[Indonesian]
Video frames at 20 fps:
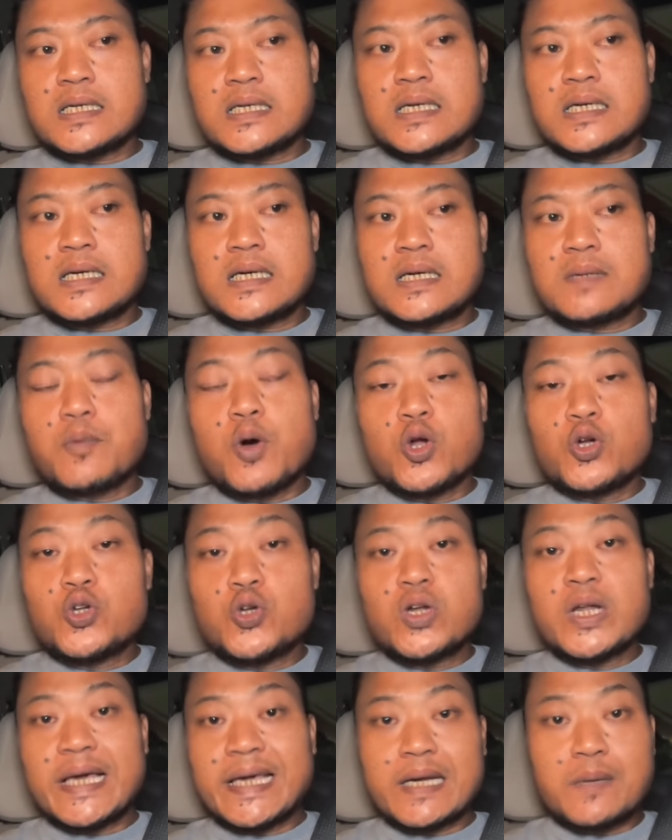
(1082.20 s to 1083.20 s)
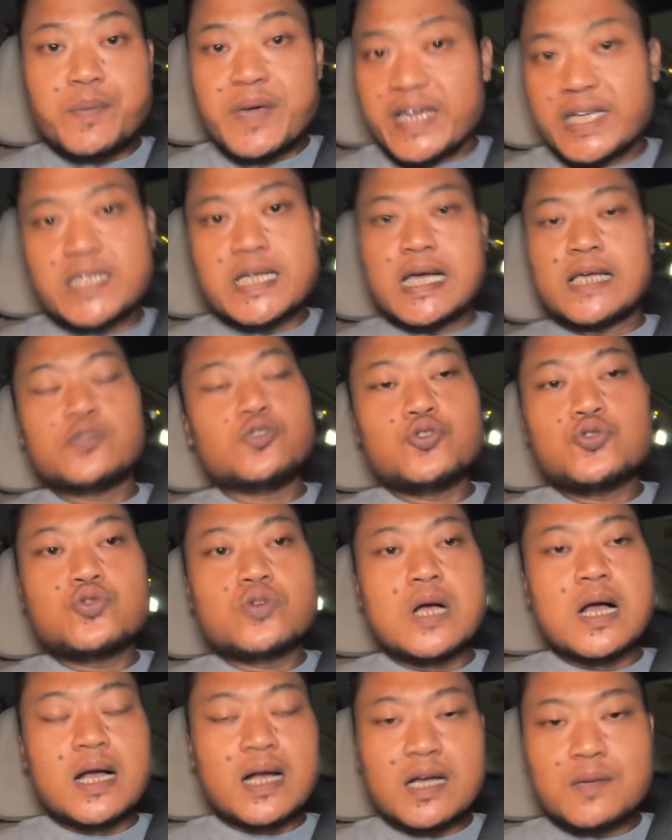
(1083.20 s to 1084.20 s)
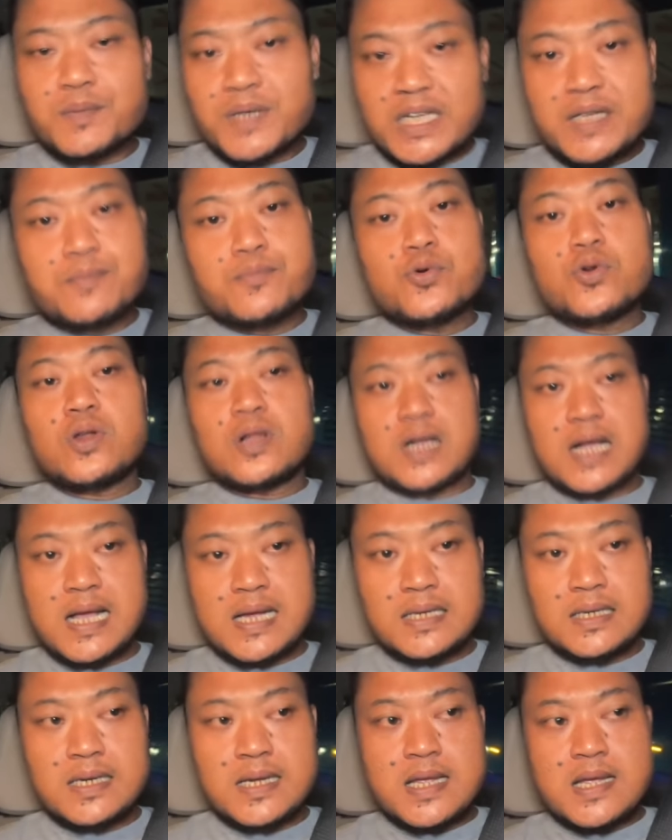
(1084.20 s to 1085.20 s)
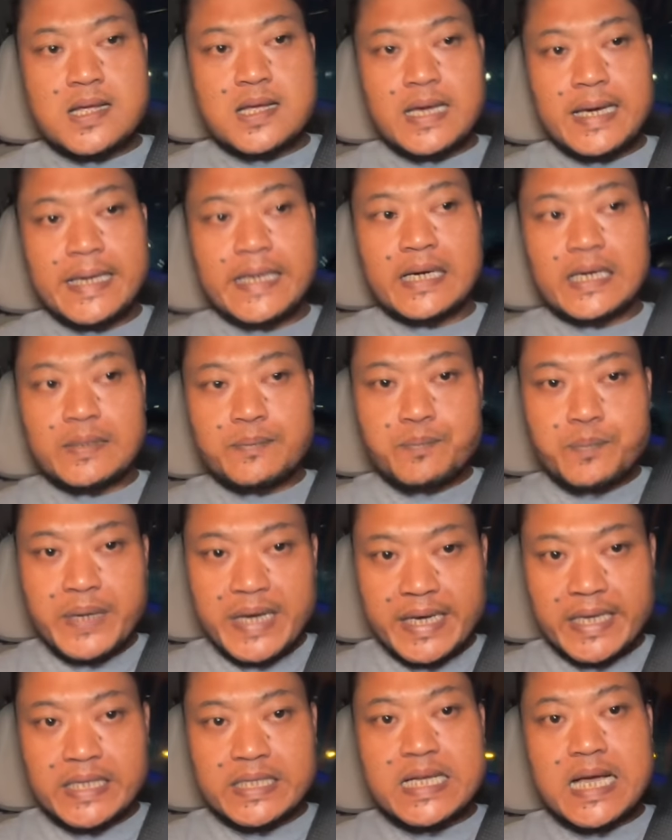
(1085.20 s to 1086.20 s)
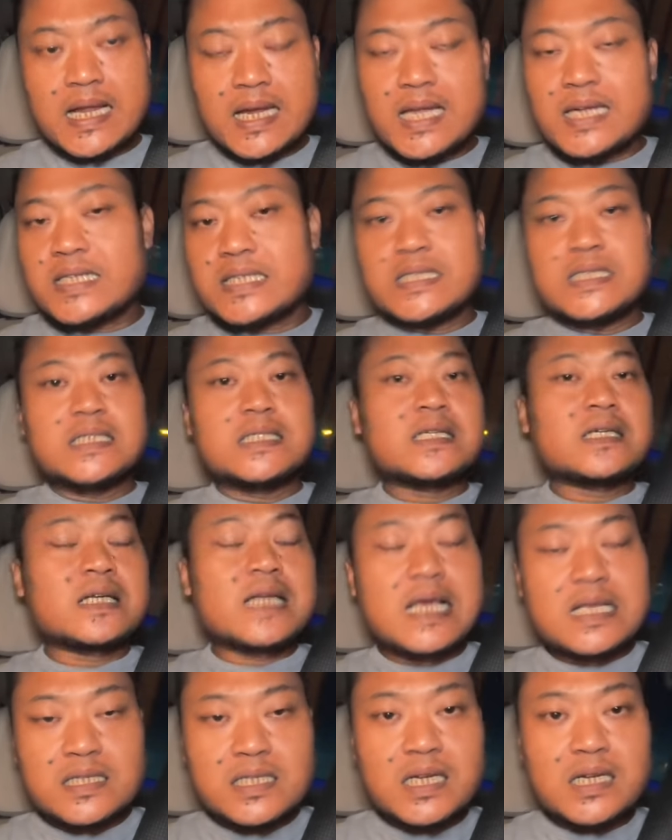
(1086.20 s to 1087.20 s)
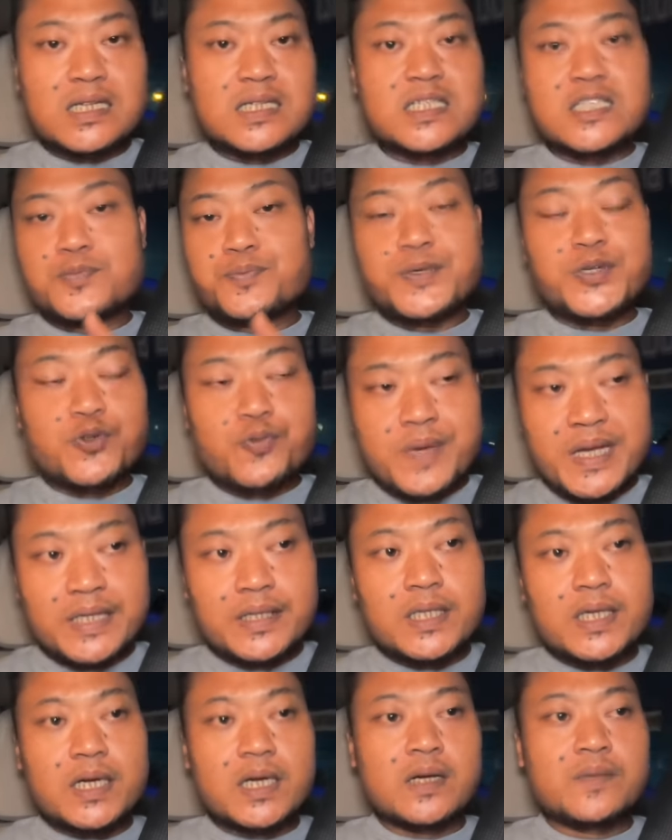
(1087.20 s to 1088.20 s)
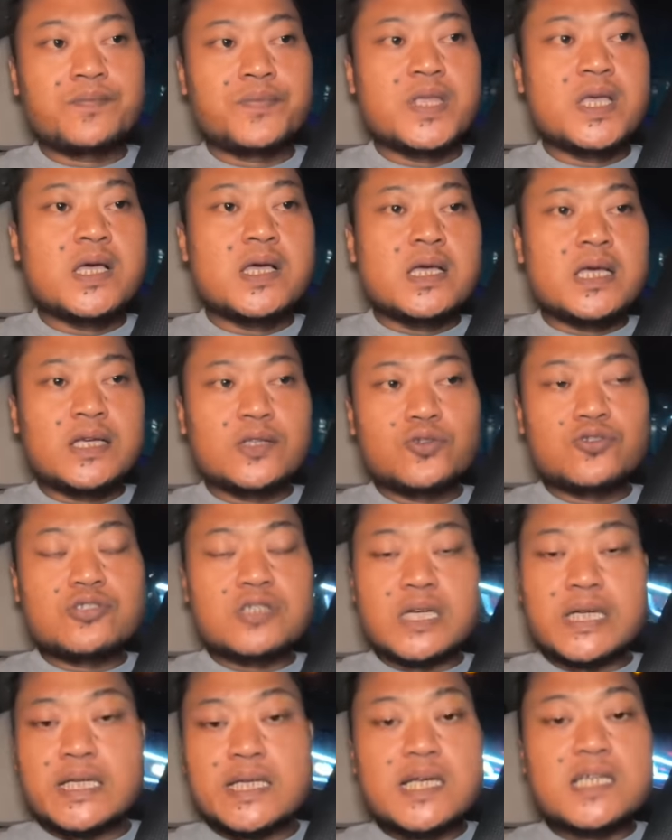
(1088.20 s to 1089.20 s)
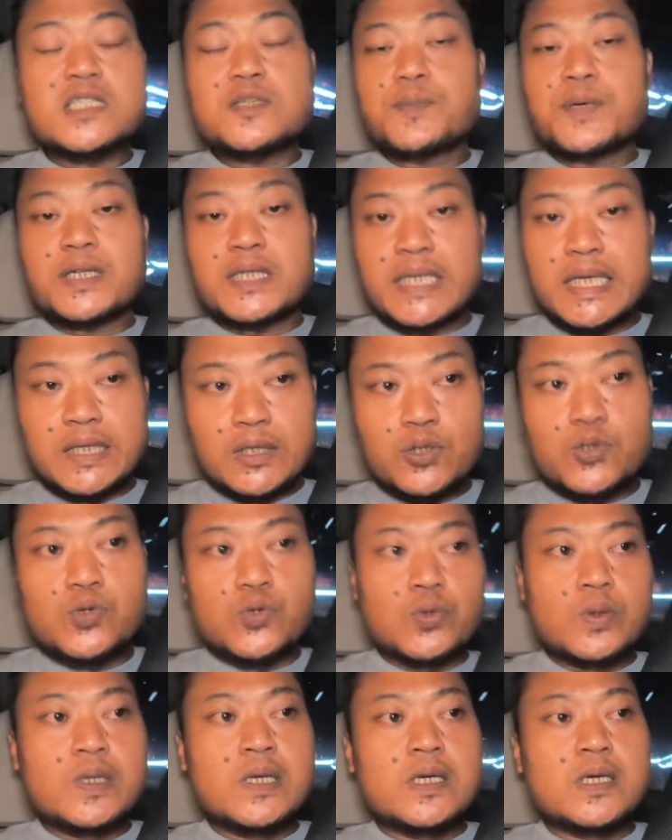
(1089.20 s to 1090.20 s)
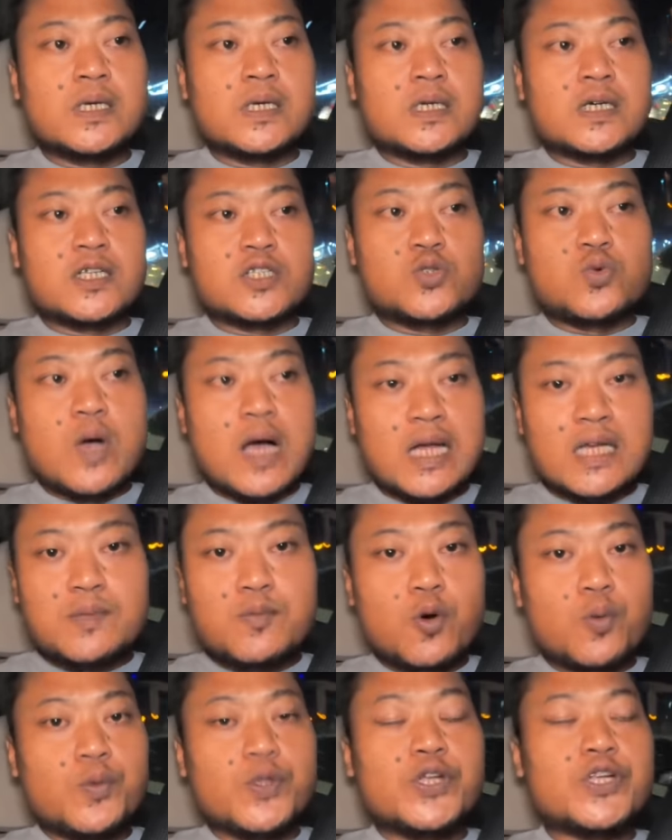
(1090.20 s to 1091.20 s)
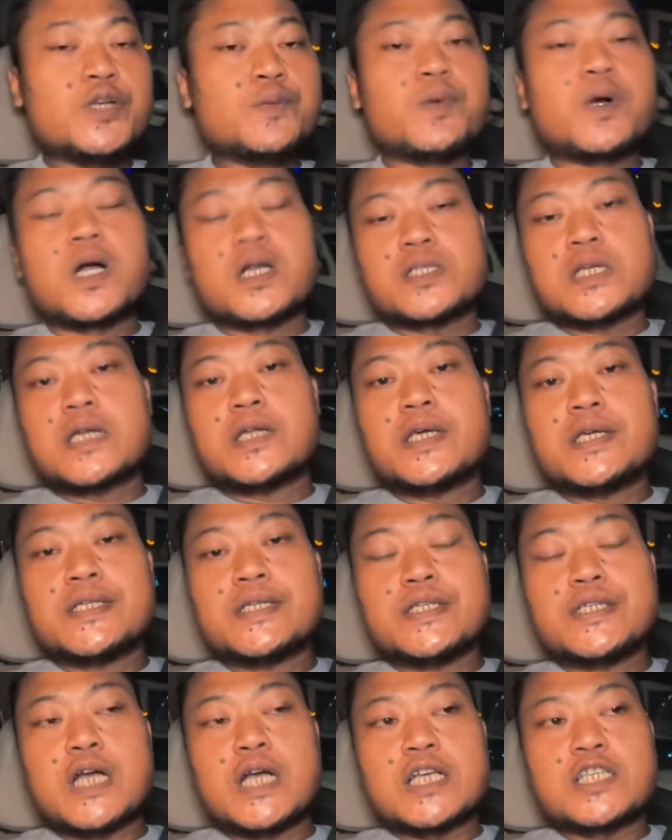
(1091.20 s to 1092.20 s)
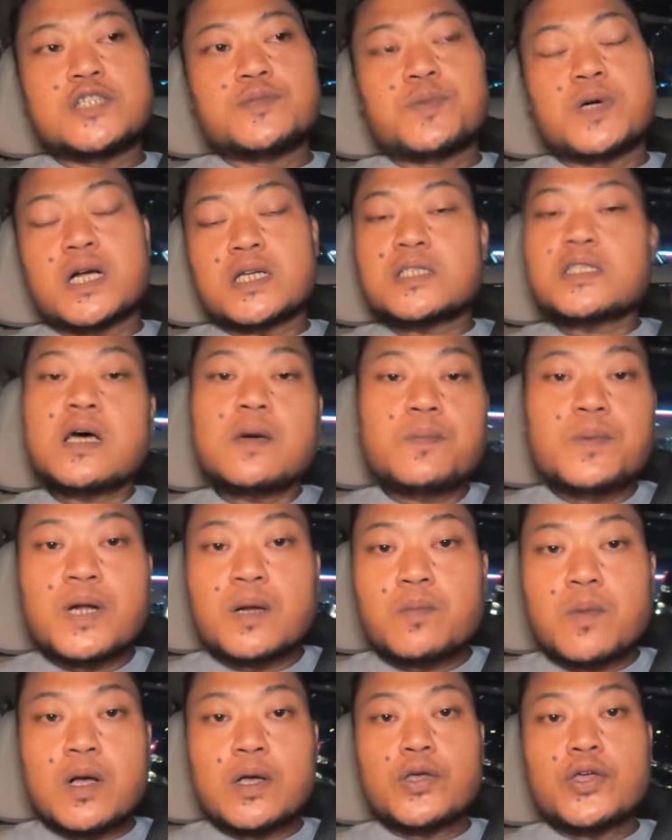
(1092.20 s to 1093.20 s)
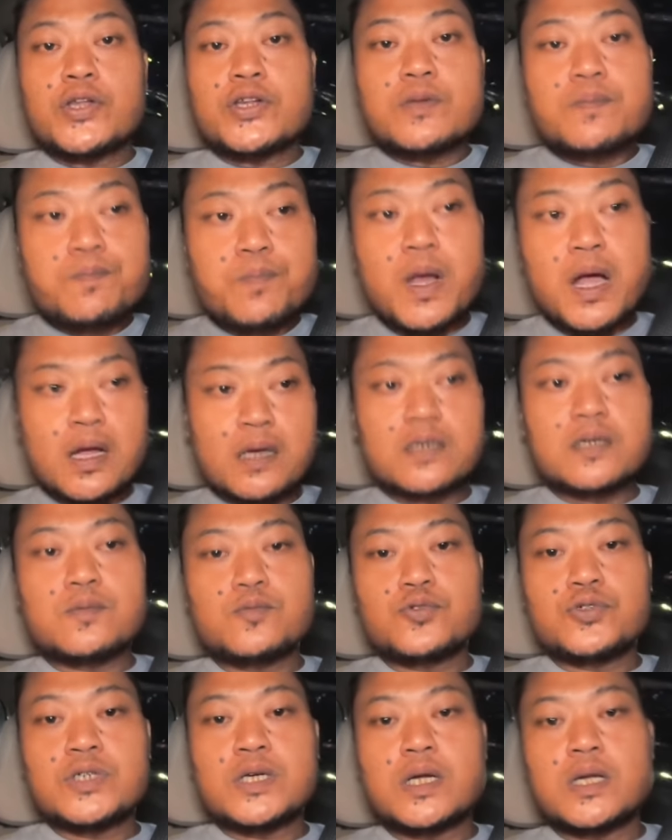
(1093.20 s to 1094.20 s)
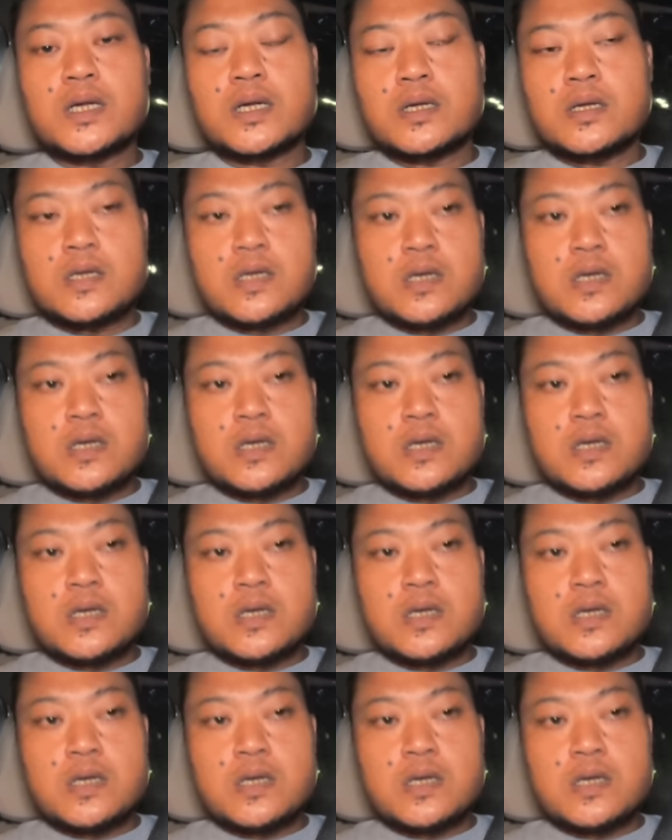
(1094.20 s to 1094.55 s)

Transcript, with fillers: uh, modul airbagnya itu juga akan menimbulkan airbag nyala di klaster di speedometer itu seringnya seperti itu kecuali mobil ini bekas ada indikasi bekas tabrak bagian depan kemudian